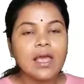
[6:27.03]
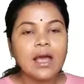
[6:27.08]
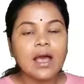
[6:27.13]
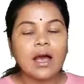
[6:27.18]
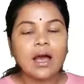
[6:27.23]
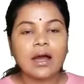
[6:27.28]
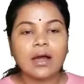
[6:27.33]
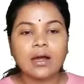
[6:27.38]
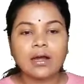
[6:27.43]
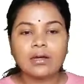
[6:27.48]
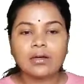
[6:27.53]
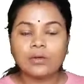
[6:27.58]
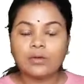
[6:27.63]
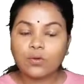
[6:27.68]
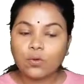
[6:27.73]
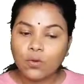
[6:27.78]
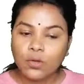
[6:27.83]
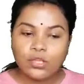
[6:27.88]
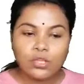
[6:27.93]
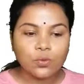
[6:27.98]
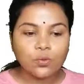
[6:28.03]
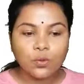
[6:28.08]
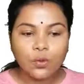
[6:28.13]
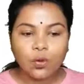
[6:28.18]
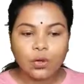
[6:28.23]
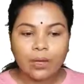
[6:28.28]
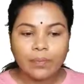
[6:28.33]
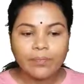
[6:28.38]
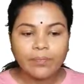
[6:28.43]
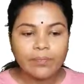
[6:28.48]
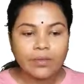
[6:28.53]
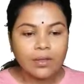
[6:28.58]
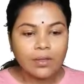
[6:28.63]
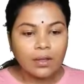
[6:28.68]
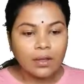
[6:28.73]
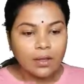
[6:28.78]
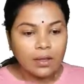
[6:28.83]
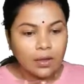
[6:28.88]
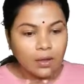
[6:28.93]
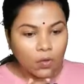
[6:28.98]
আর ওই জন্য বললাম
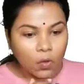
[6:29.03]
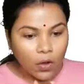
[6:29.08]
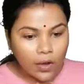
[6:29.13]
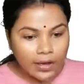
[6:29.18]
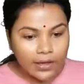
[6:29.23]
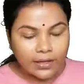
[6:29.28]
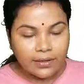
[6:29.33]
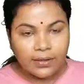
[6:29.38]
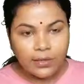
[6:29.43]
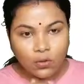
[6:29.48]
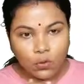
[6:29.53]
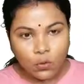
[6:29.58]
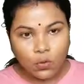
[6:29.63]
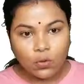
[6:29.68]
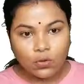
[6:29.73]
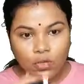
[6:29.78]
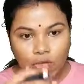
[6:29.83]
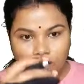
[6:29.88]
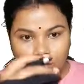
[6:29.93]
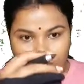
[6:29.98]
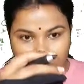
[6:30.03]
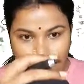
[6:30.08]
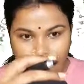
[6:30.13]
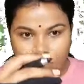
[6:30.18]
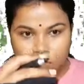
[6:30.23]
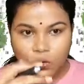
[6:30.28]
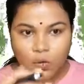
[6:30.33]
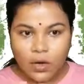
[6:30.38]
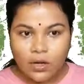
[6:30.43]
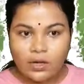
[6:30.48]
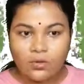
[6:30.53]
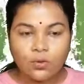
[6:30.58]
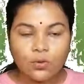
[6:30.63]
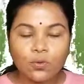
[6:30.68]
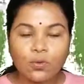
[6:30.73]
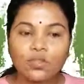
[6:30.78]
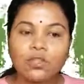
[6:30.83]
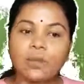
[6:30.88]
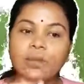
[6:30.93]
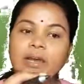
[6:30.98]
কয়েকটি দক্ষতা নির্দিষ্ট কয়েকটি
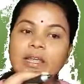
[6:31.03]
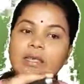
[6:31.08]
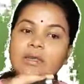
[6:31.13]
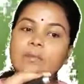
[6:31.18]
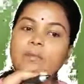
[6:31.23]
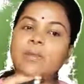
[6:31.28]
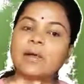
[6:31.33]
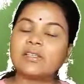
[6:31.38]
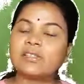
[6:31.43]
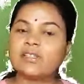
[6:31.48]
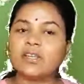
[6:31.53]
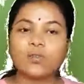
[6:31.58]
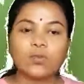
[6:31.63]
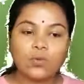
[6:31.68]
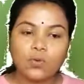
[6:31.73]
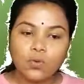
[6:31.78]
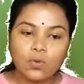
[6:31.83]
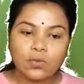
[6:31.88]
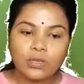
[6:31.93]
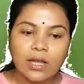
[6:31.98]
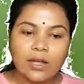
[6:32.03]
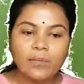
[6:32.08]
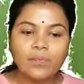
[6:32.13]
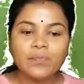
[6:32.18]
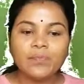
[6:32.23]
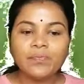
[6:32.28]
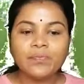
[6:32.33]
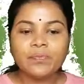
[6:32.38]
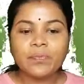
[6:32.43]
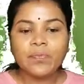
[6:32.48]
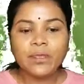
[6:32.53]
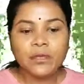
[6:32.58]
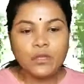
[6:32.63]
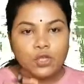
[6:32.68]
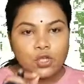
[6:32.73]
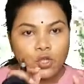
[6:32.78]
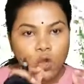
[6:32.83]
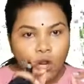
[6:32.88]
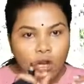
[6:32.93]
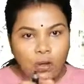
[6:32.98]
দক্ষতা মানে এই পাঁচটা দক্ষতা
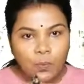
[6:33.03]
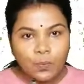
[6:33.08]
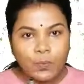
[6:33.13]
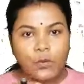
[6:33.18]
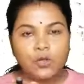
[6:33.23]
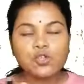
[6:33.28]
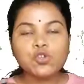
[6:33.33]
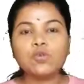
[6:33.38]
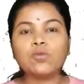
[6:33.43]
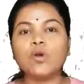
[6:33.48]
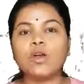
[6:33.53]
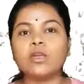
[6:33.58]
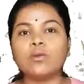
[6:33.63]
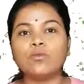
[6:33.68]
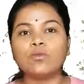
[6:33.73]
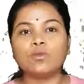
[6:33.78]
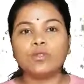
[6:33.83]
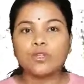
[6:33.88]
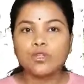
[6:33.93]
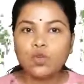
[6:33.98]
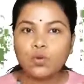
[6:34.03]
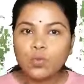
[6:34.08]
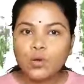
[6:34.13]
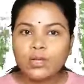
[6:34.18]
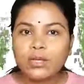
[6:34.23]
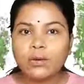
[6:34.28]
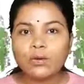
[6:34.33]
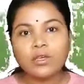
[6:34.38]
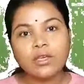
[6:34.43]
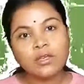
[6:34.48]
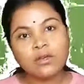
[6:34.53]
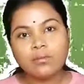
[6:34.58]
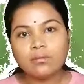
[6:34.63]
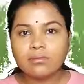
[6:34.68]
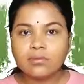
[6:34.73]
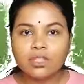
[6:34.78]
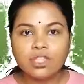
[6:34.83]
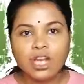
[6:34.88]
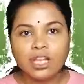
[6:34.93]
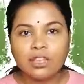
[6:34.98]
স্বল্প সময়ের মধ্যে সময়টা ওই
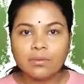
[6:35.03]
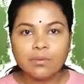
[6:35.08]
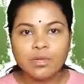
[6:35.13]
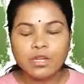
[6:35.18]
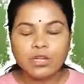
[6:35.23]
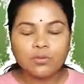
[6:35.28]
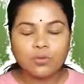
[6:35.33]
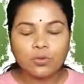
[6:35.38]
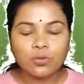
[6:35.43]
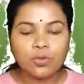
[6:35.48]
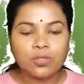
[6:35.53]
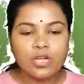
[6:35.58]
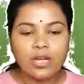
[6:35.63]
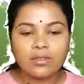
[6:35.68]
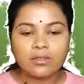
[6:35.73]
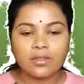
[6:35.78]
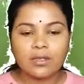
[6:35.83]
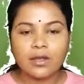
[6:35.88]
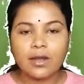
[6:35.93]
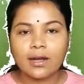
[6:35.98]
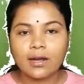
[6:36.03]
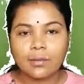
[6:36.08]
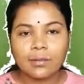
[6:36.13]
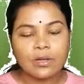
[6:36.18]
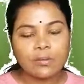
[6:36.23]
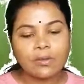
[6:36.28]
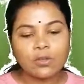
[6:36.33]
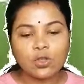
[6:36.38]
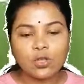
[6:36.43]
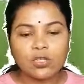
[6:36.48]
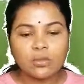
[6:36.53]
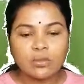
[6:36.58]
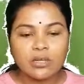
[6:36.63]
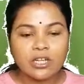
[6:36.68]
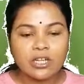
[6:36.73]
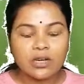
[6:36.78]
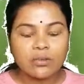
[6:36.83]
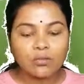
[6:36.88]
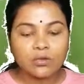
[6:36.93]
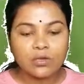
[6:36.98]
সাত মিনিট মতো সাত থেকে আট মিনিট বা দশ
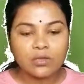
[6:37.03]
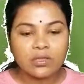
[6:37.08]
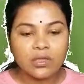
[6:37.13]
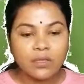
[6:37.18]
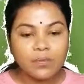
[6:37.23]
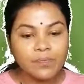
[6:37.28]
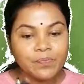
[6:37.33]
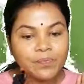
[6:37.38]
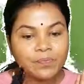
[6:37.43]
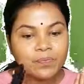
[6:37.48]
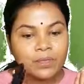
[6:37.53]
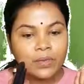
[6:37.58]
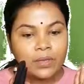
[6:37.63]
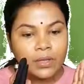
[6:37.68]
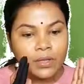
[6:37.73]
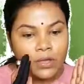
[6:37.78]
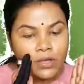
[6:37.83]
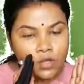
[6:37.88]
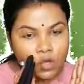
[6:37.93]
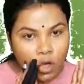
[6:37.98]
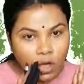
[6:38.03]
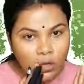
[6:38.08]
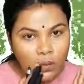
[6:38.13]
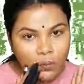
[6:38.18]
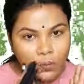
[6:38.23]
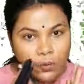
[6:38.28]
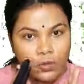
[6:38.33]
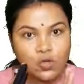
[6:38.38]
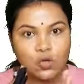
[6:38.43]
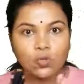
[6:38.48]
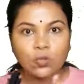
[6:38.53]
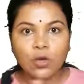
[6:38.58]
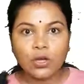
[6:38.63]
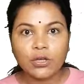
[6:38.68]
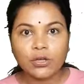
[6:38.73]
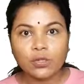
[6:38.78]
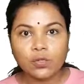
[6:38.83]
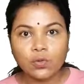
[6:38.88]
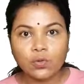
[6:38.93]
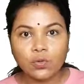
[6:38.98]
মিনিটের মধ্যে স্বল্প সময়ের
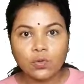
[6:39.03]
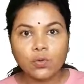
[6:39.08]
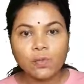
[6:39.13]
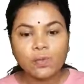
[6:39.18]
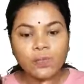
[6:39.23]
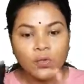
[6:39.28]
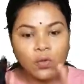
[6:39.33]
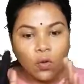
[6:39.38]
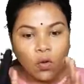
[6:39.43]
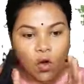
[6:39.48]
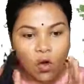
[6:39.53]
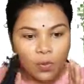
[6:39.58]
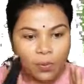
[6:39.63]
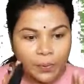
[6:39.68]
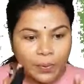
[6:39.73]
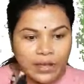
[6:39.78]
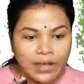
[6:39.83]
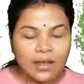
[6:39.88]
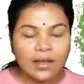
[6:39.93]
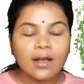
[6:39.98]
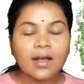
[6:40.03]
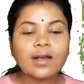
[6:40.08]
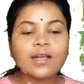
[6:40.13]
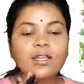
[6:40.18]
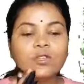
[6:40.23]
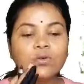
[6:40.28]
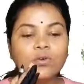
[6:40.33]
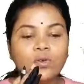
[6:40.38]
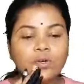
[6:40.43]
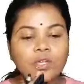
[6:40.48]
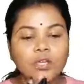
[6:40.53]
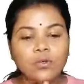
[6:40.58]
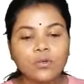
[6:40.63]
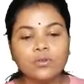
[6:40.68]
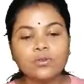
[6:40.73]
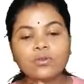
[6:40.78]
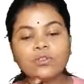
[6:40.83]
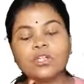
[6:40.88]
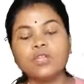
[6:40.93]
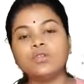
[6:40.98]
জন্য অপেক্ষাকৃত
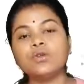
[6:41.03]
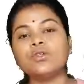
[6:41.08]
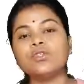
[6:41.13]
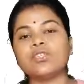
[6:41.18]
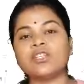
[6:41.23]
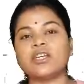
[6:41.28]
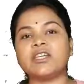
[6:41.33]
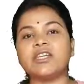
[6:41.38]
নিয়ন্ত্রিত শ্রেণীর